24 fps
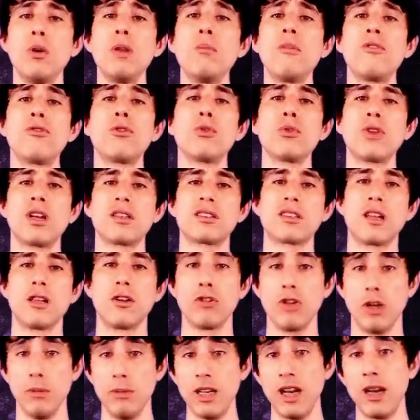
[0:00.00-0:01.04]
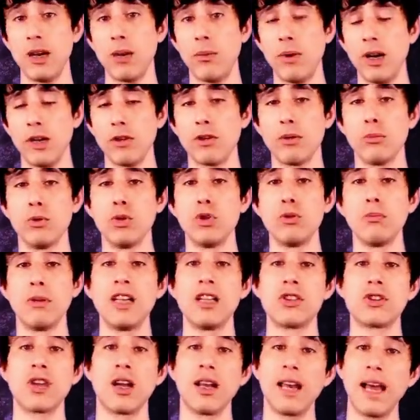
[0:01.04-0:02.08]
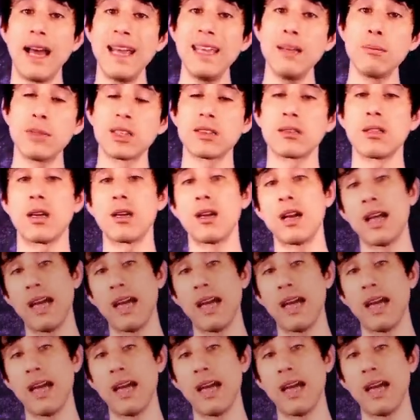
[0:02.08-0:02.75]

والمفروض اصلا انه يعملها لوحده بدون ما يلجا لاي مصدر